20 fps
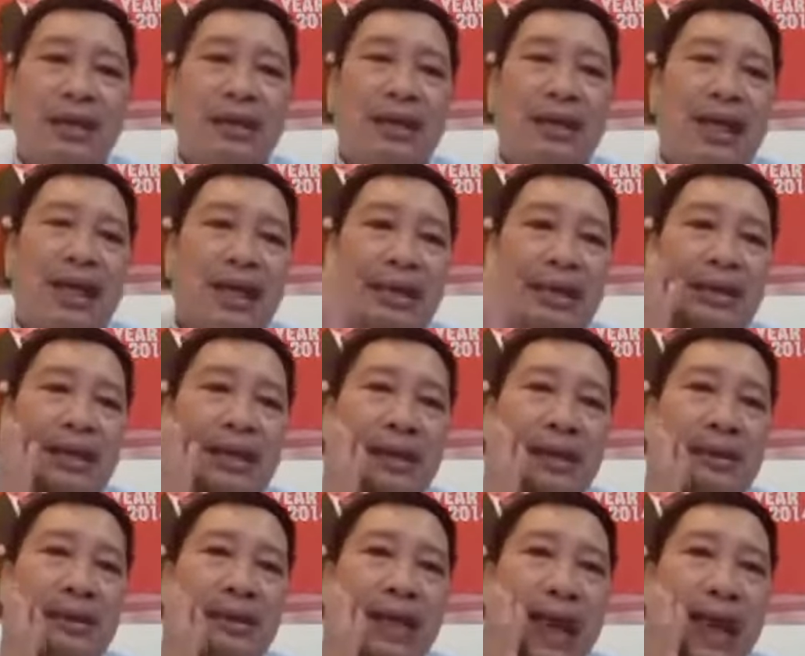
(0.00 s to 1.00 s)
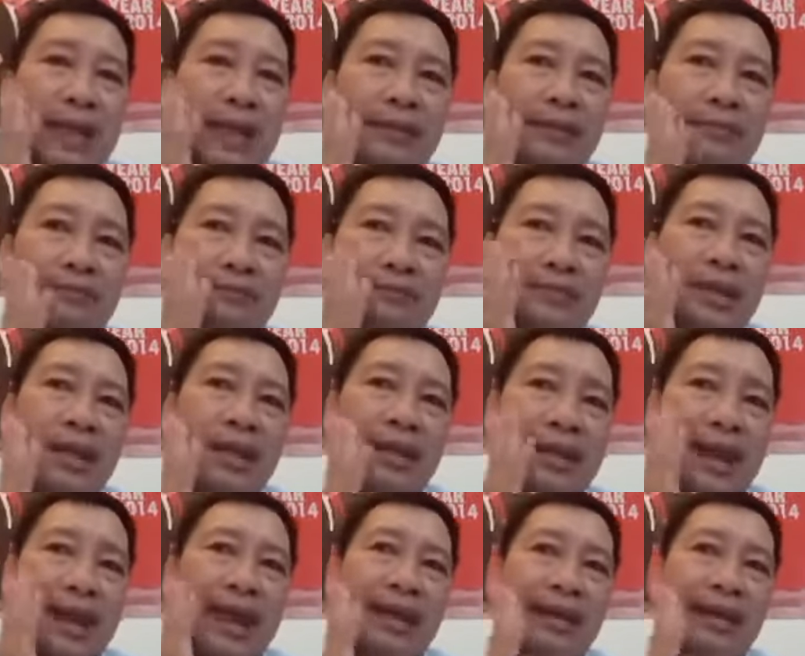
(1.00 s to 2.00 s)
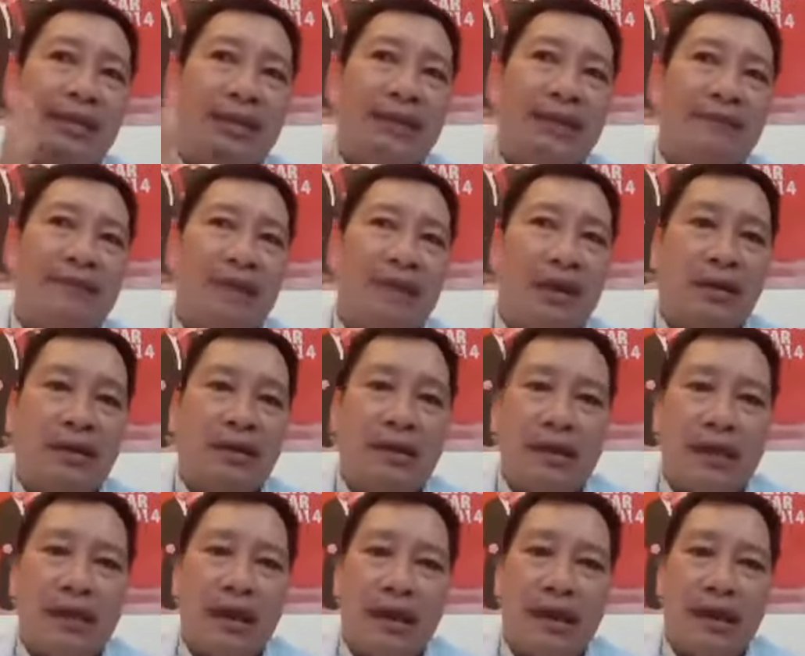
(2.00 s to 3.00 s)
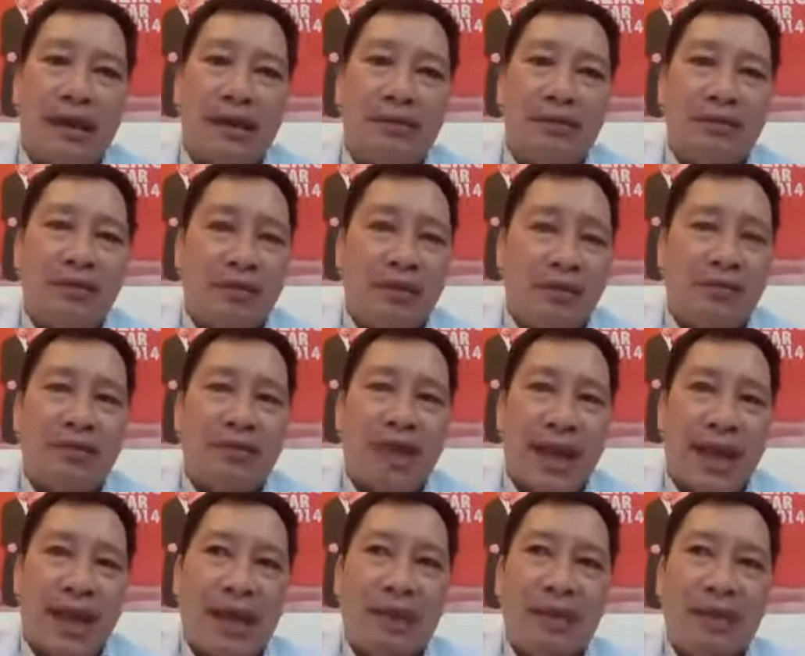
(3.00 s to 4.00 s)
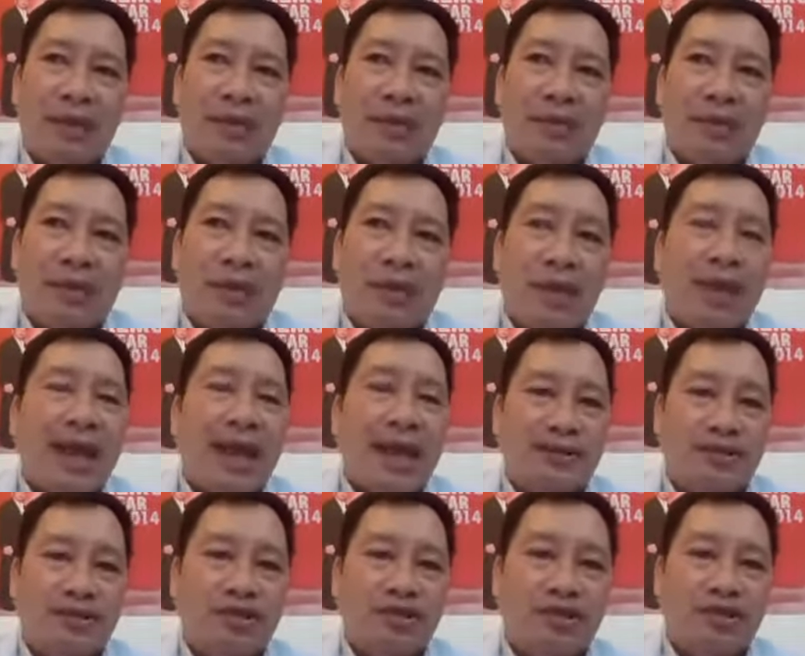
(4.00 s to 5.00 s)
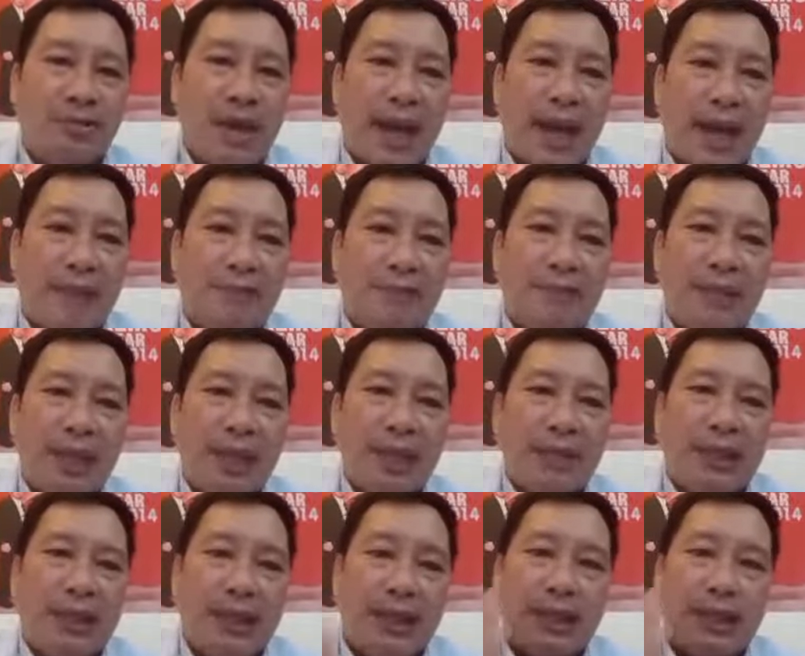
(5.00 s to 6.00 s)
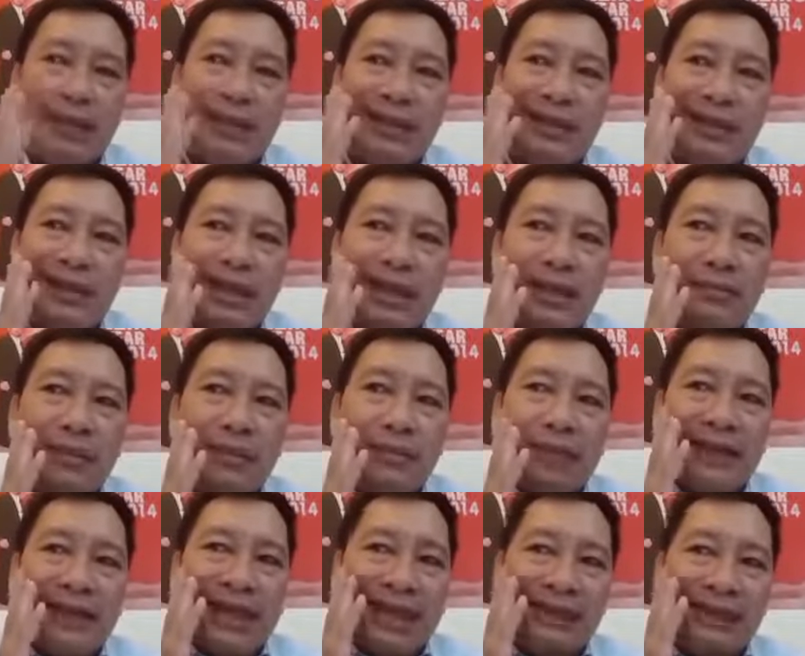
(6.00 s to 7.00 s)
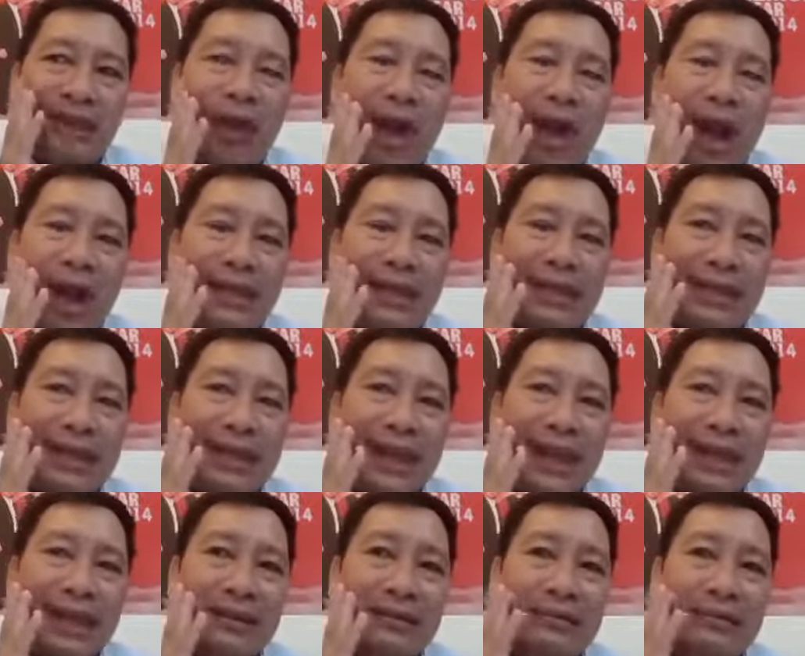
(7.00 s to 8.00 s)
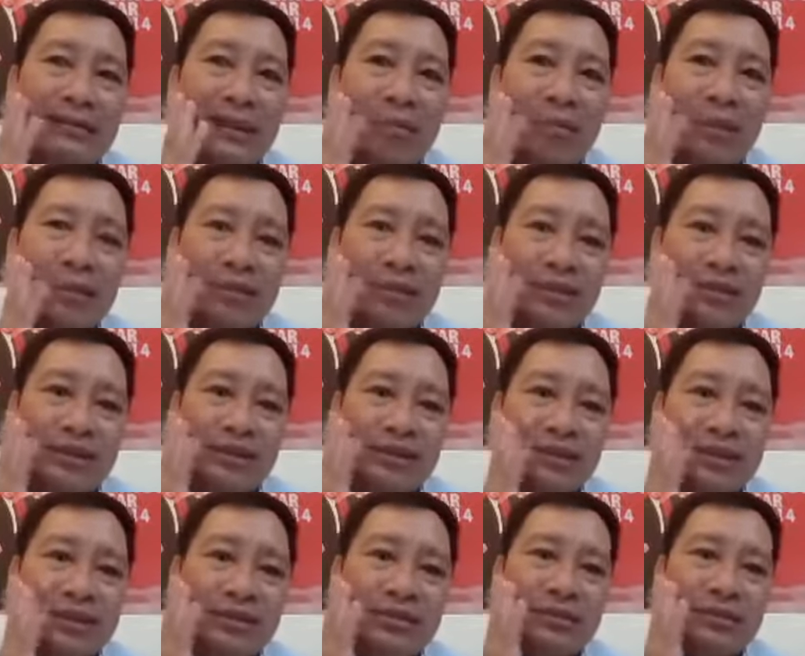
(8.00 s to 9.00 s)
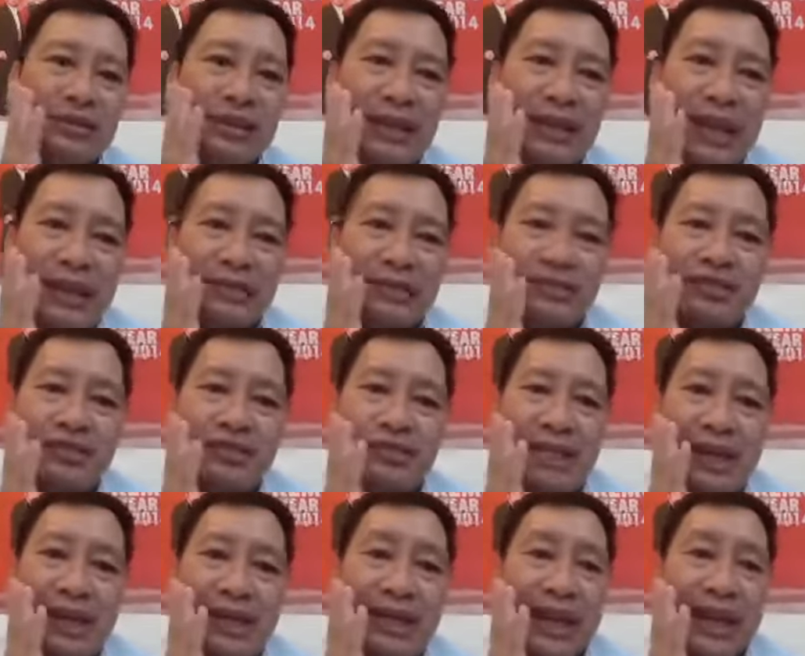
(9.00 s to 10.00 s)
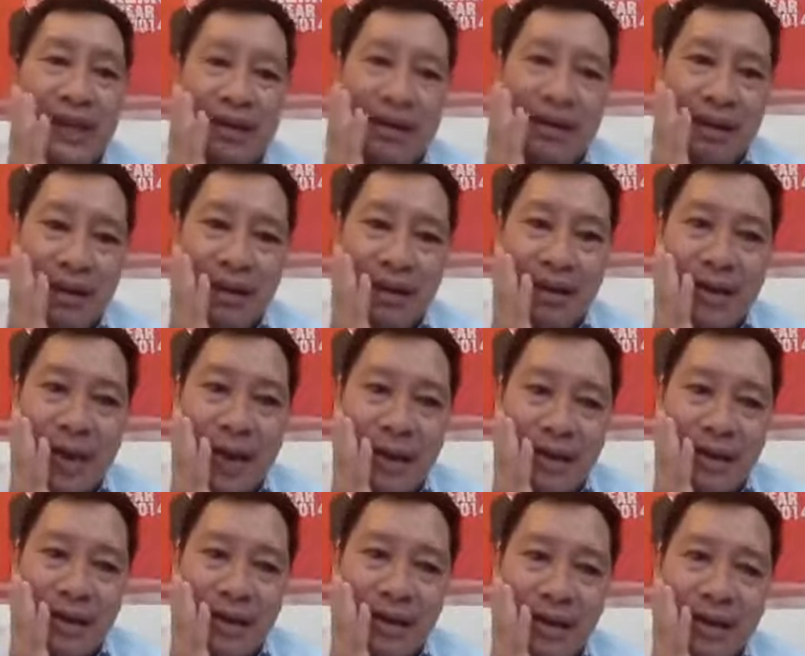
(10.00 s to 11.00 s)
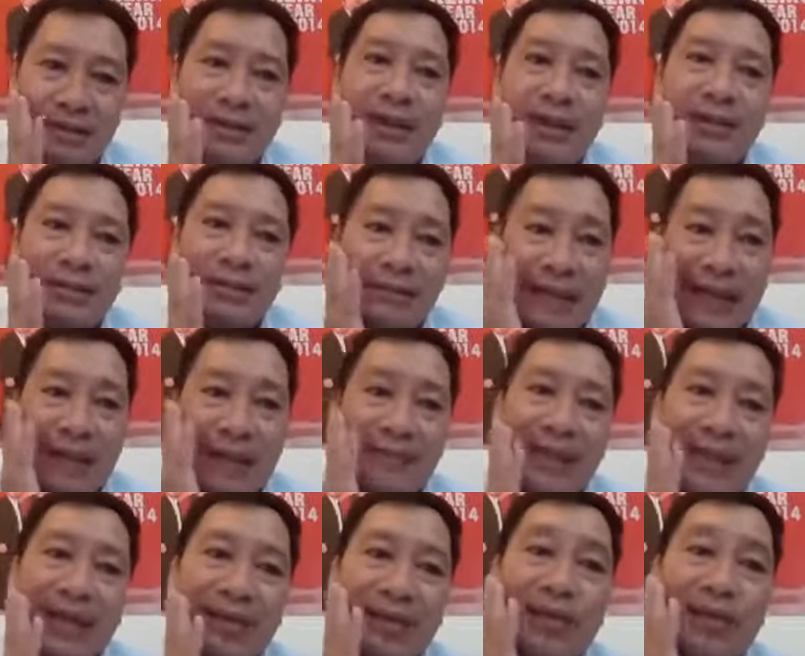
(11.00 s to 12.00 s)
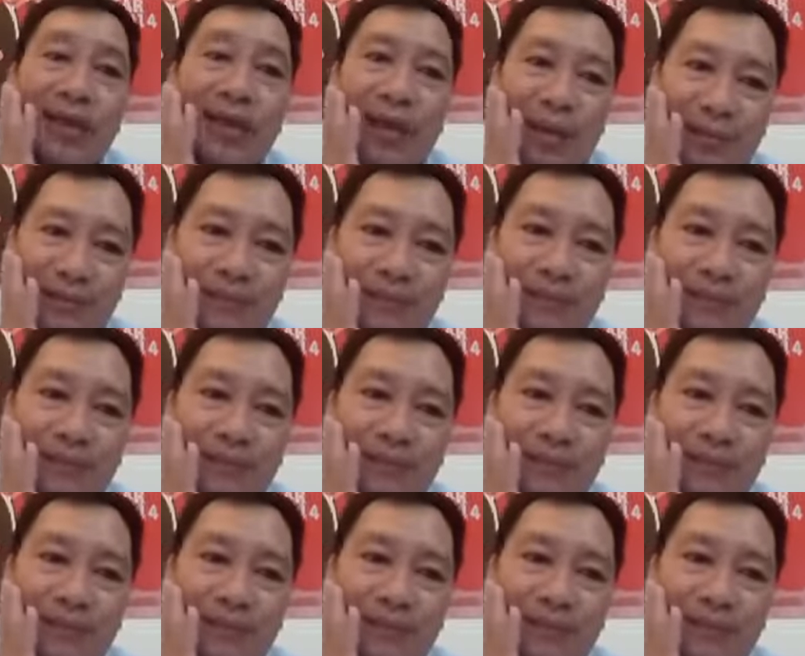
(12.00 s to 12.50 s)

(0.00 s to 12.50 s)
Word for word: nó là những cái cái thành phần à, dịu nhẹ của cái hạt suzuba thì khi mà mình càng thoa thì cái trong cái môi trường nước những cái hạt suzuba nó càng nở ra nên chúng ta cảm giác nó cộm